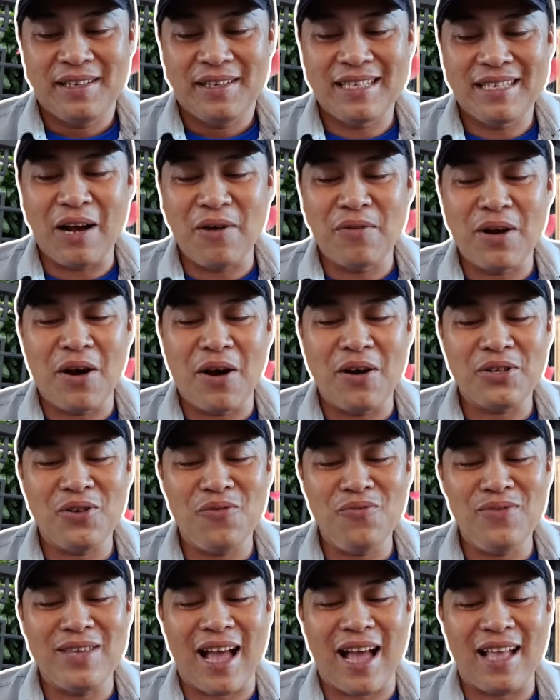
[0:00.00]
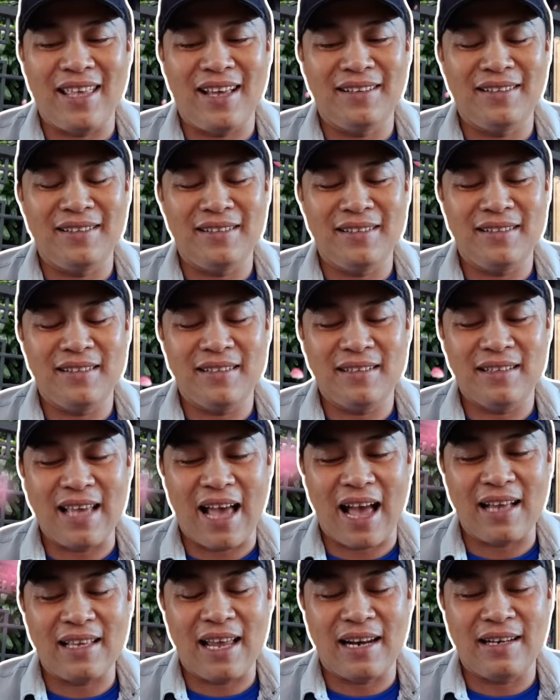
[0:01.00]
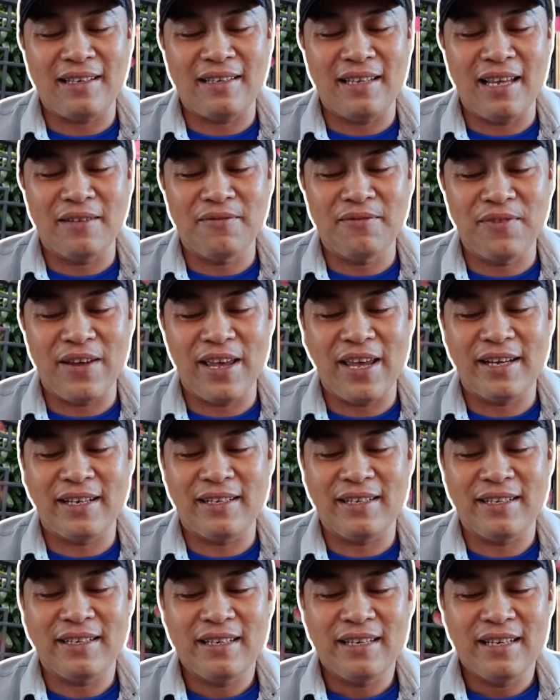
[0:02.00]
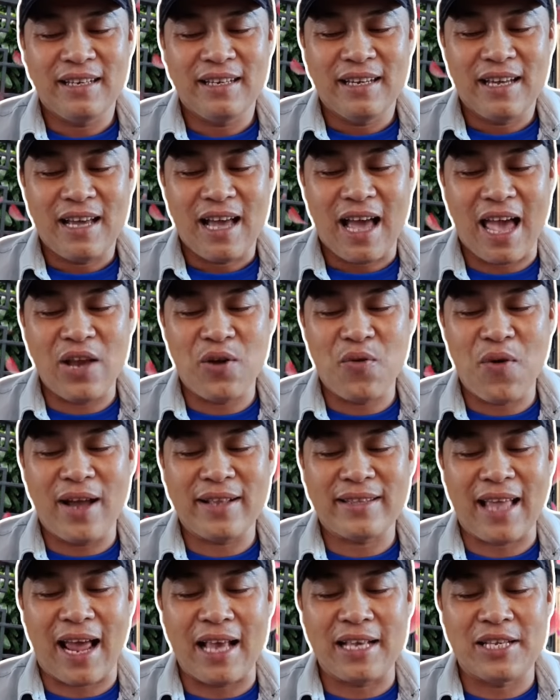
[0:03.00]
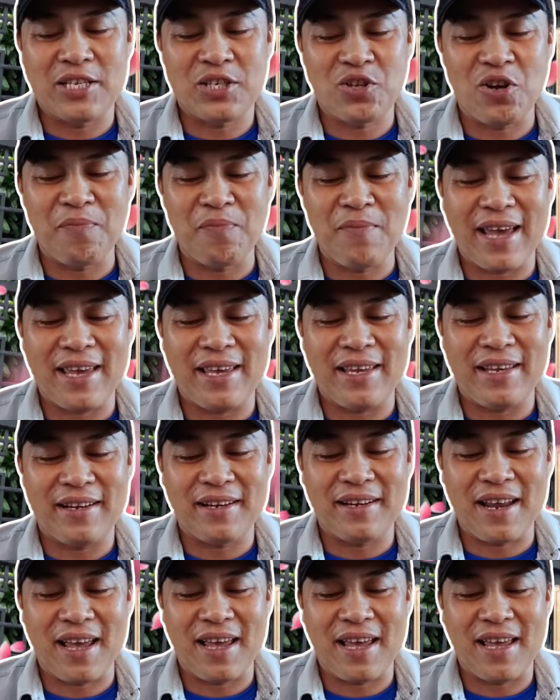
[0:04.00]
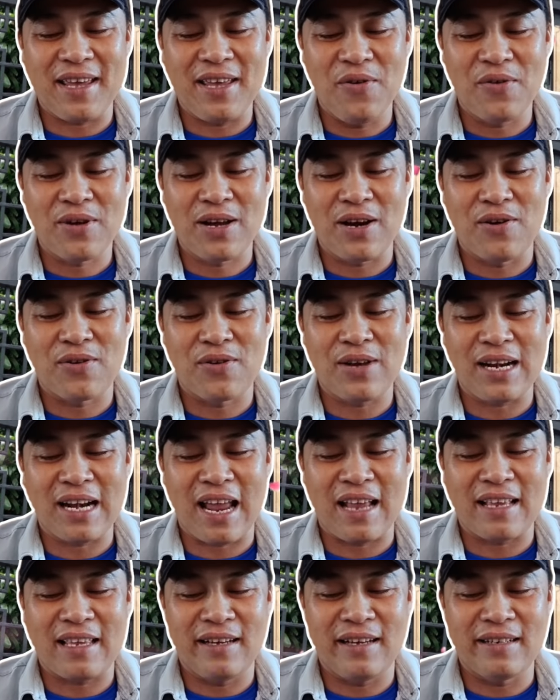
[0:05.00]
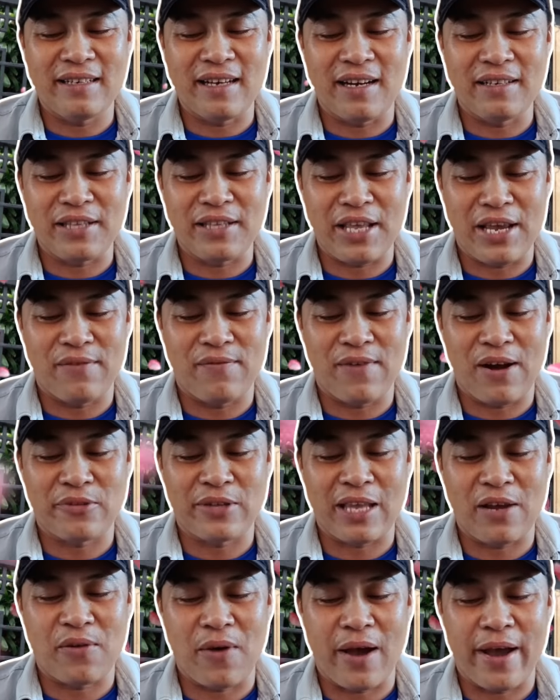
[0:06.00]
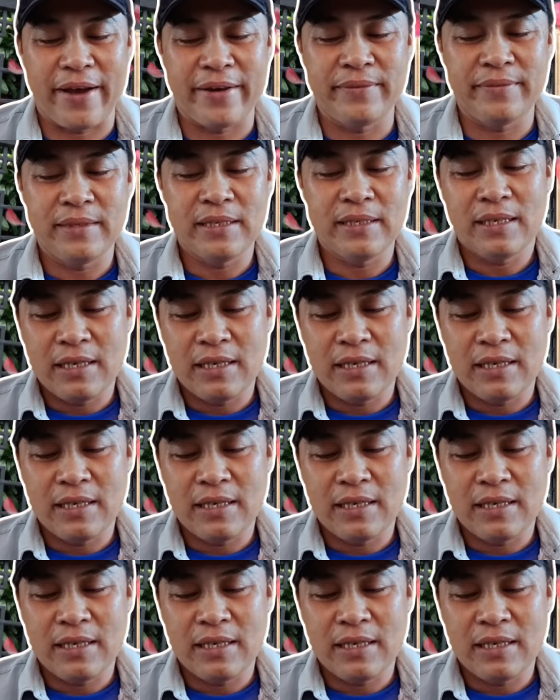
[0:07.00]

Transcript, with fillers: Sau đó chúng giả danh giả danh nhân viên hải quan tại sân bay để yêu cầu các nạn nhân gửi tiền vào tài khoản